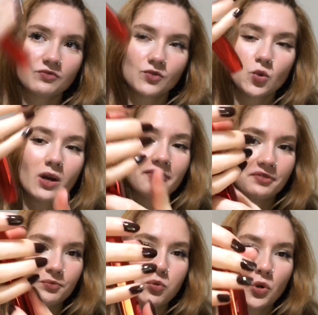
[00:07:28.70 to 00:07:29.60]
Çok
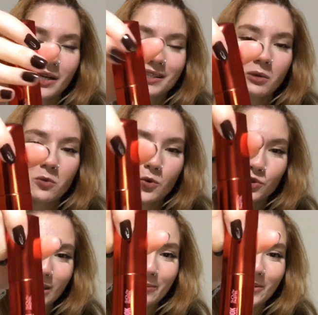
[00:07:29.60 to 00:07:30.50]
hafif bu arada
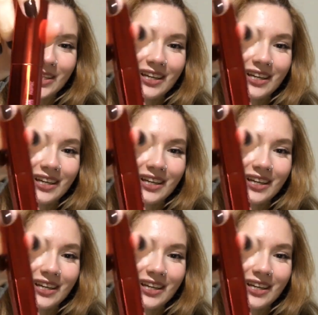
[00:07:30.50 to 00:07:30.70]
boş gibi.